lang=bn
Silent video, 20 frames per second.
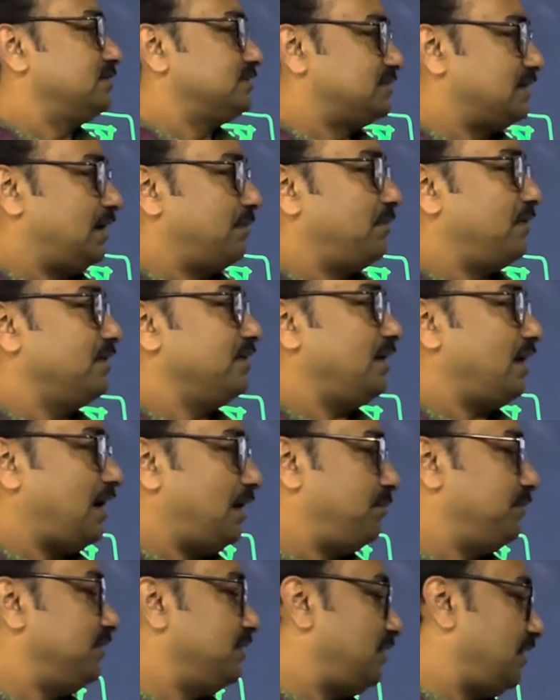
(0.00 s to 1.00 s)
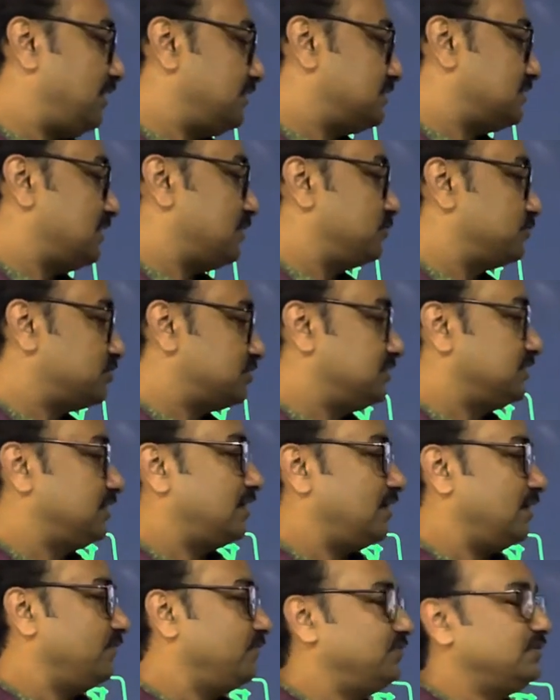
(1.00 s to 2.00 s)
জামাই আমের আচার ও
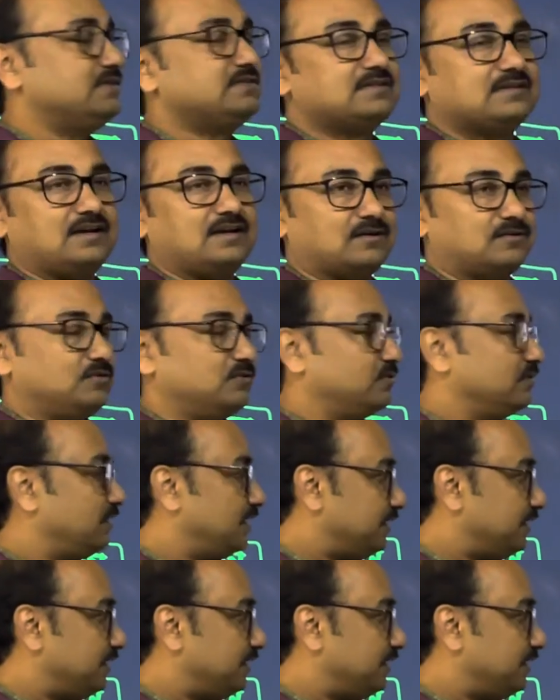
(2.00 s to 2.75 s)
সিঙ্গাড়া ফ্রিজে রাখলো